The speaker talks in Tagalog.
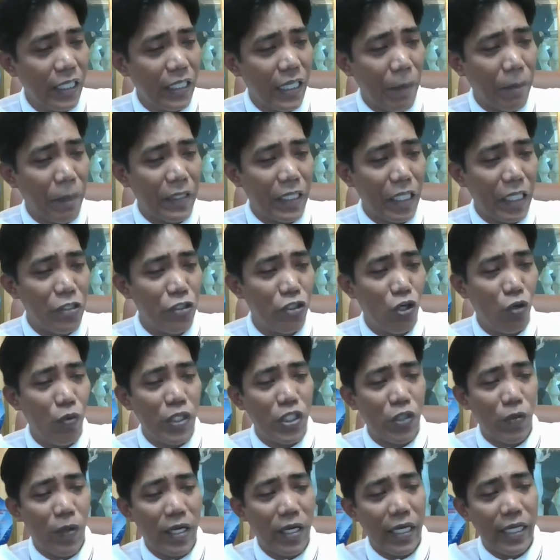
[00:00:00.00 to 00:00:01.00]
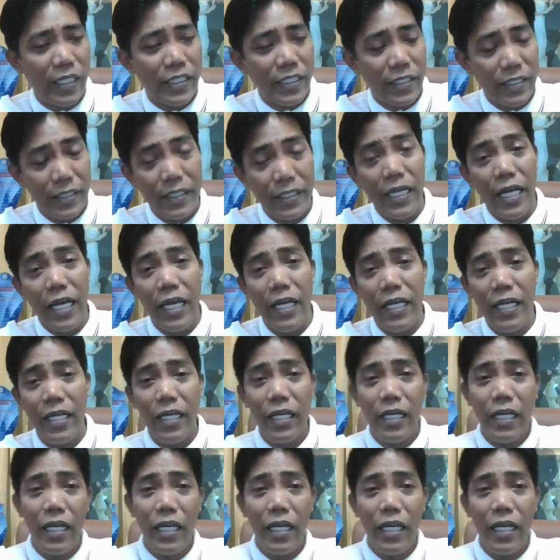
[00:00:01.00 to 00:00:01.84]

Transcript: Kapitan Joey Suarez. Ah.